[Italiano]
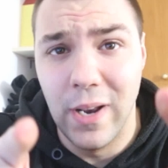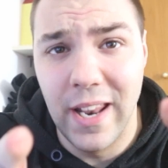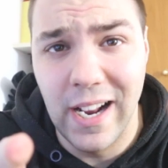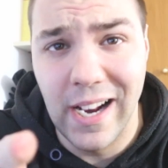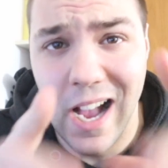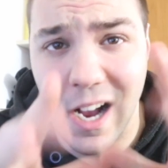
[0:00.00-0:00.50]

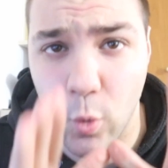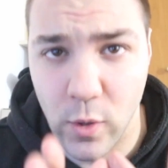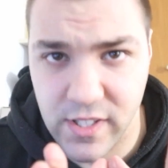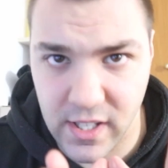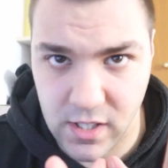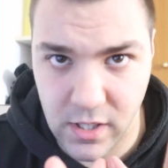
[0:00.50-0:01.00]
Bella raga,
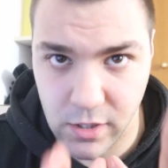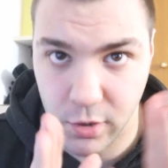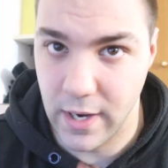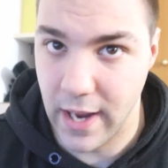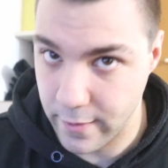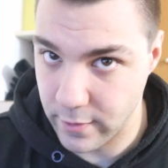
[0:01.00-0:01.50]
questa
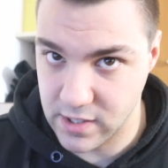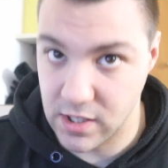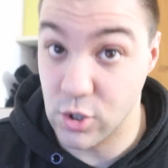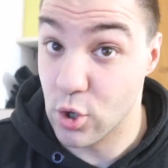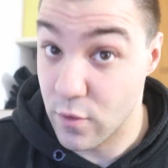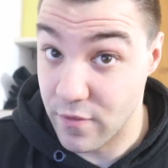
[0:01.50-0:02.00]
season è una
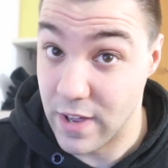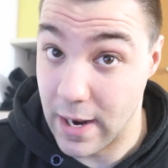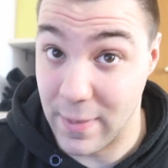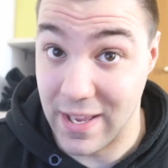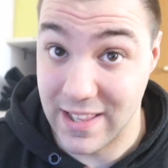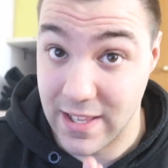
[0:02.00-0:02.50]
season
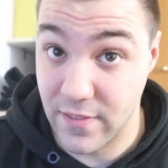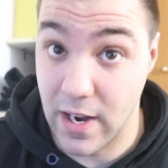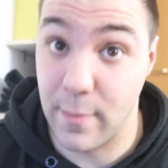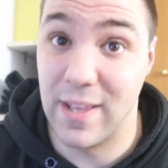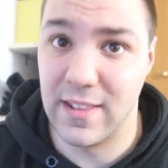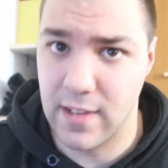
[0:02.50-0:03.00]
veramente
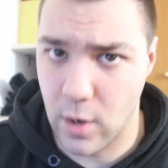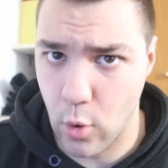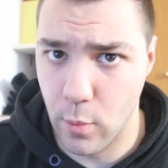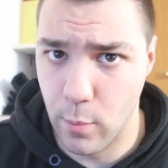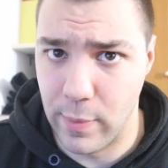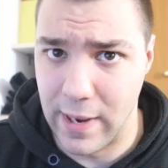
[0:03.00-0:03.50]
veramente
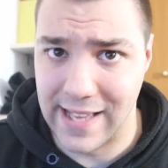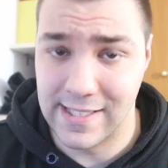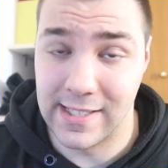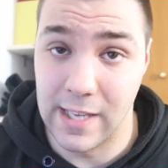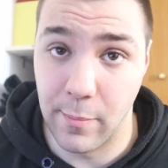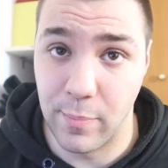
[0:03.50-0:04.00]

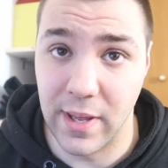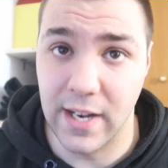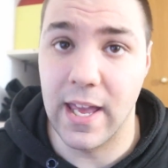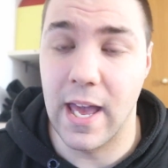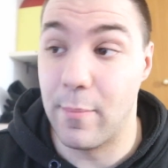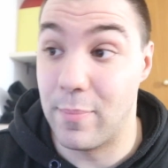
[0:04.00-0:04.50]
complessa
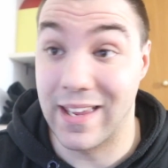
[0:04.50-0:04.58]
Perché?